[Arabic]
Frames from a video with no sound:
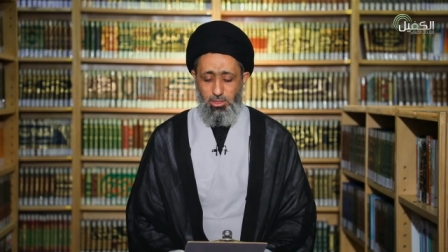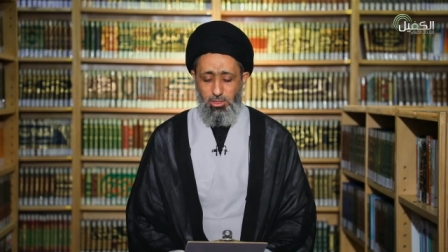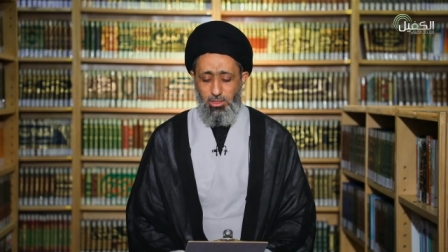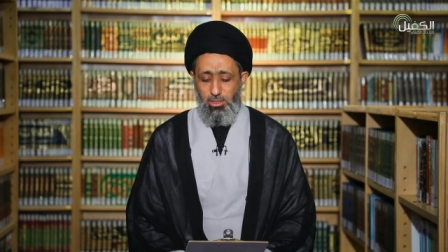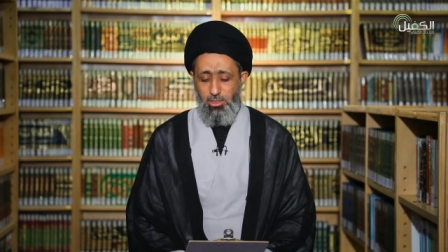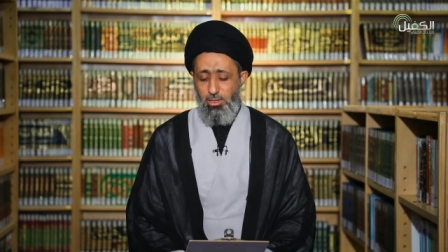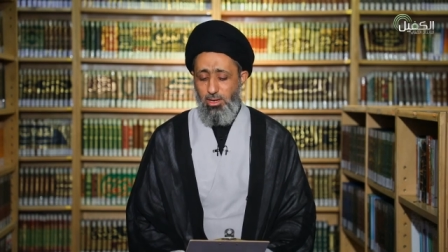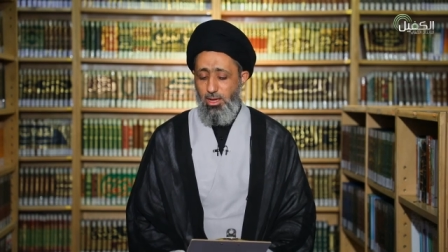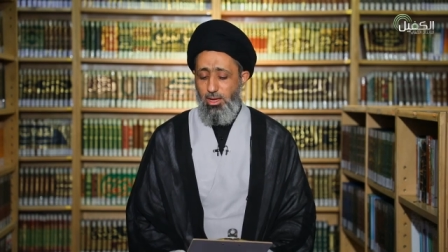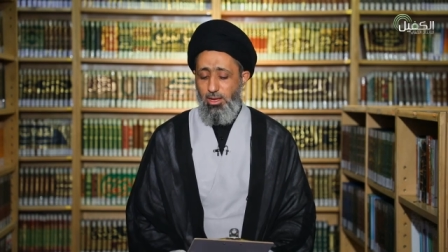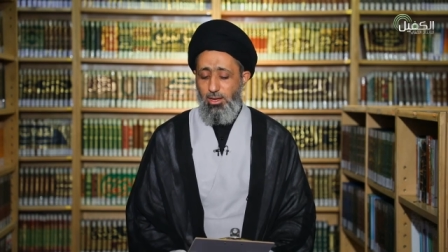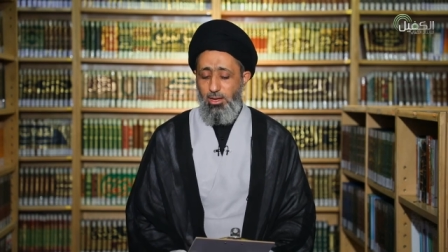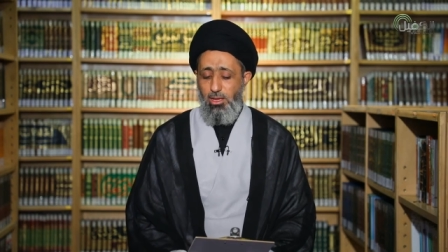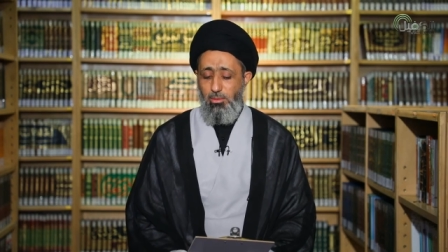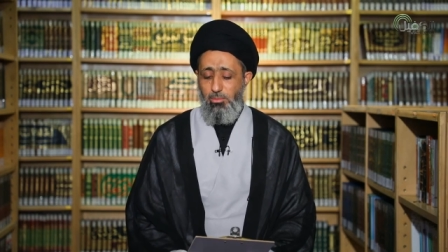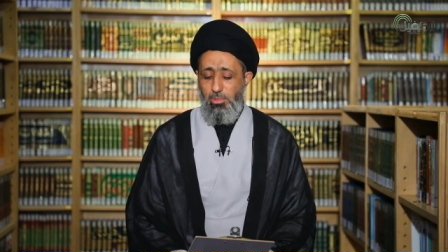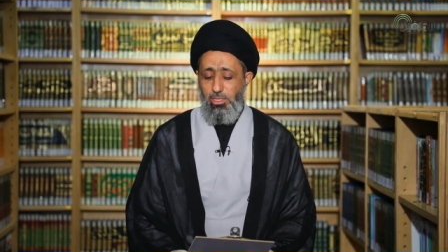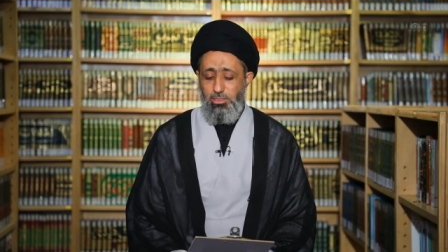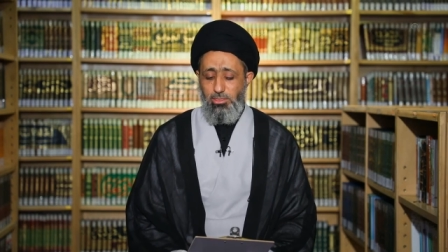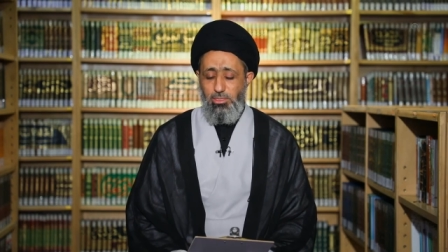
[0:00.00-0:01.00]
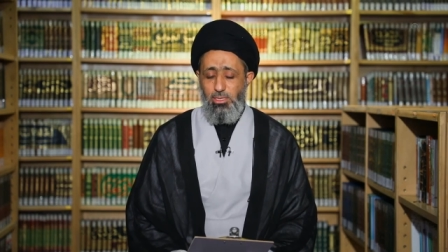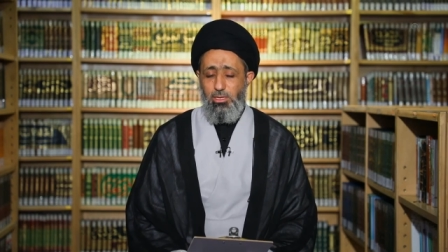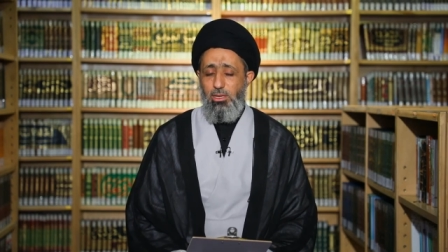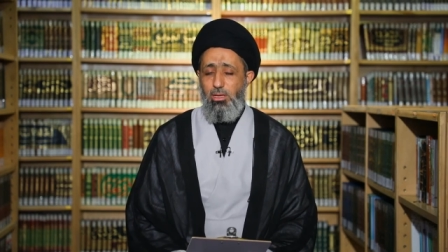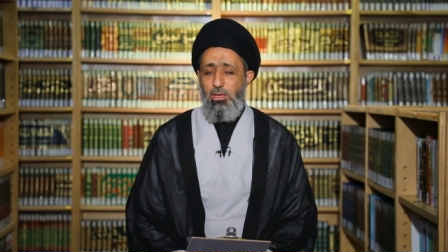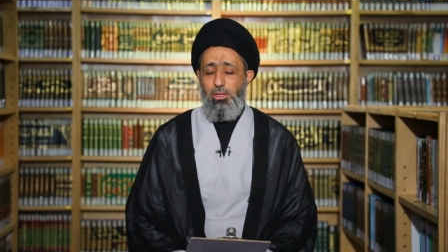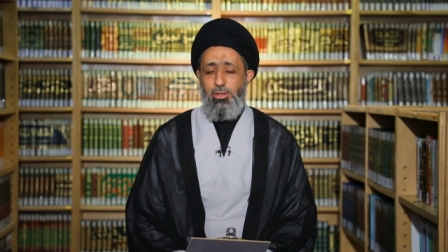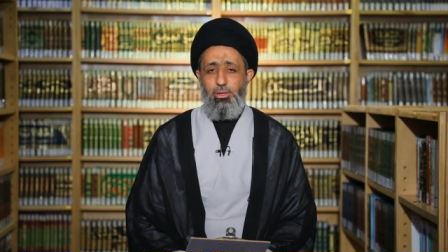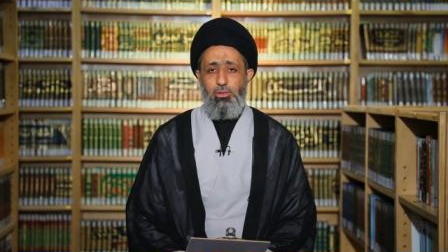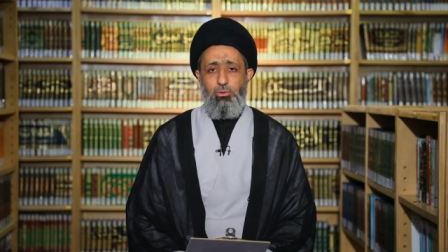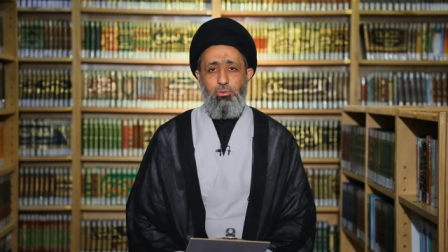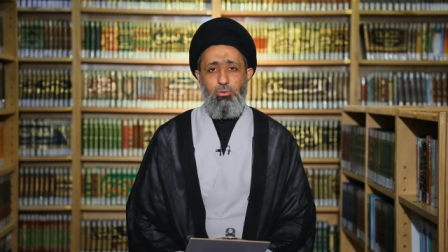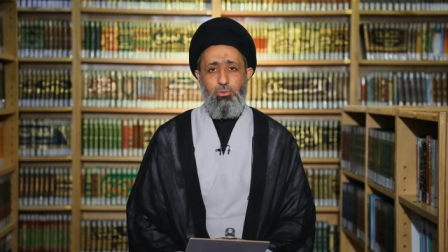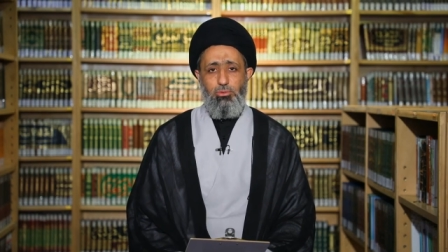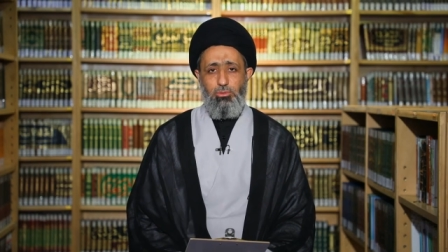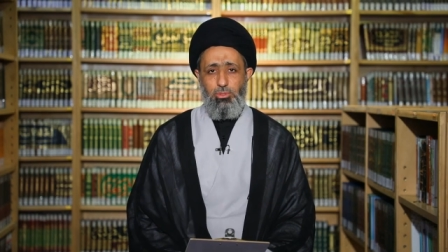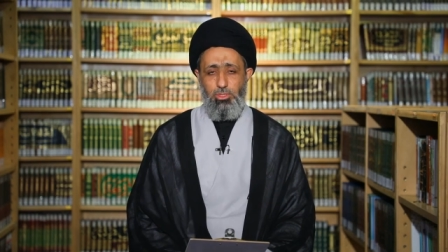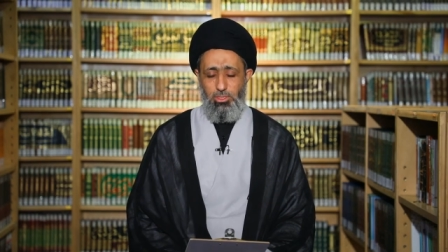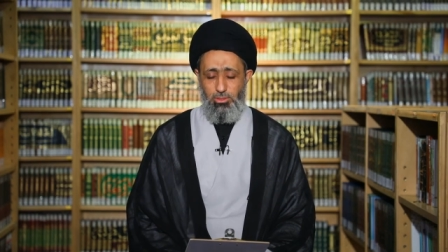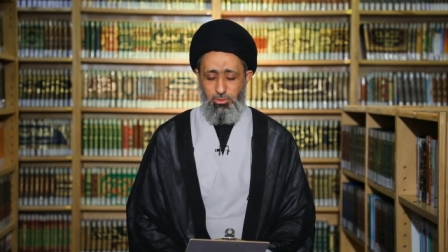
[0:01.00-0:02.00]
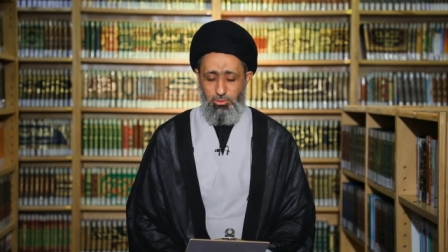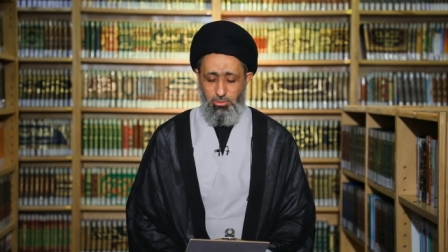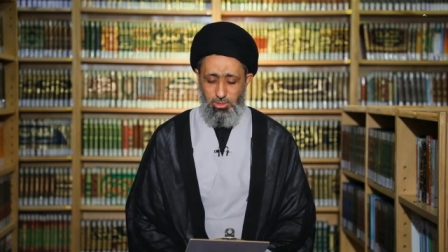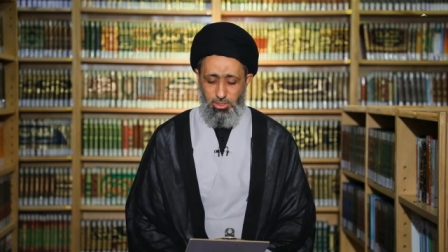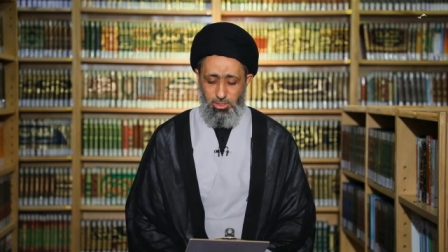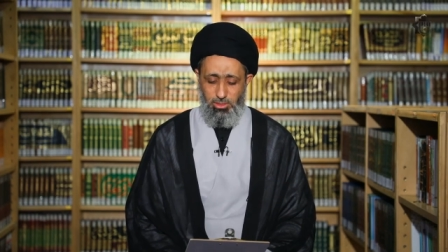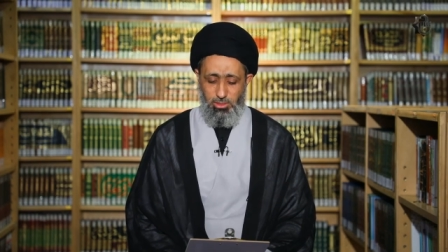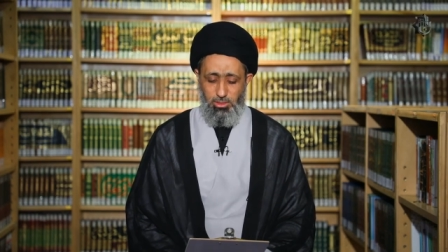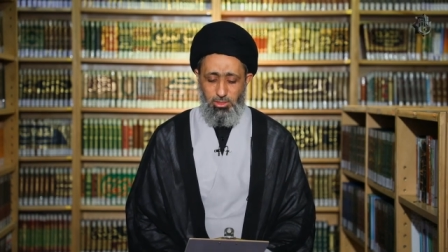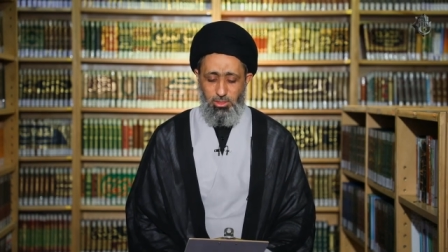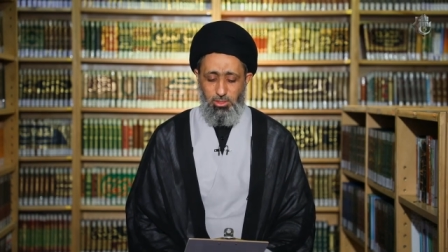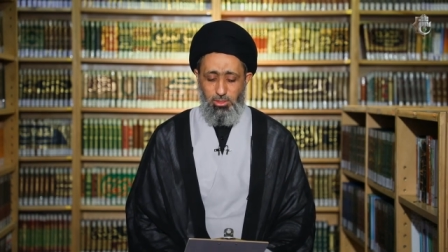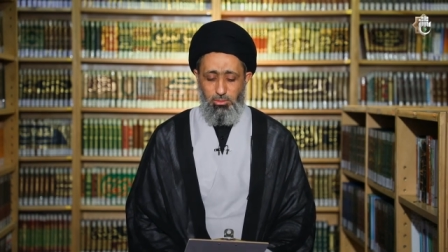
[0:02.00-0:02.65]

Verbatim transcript: اقرأ على من ترى أنه يطيعني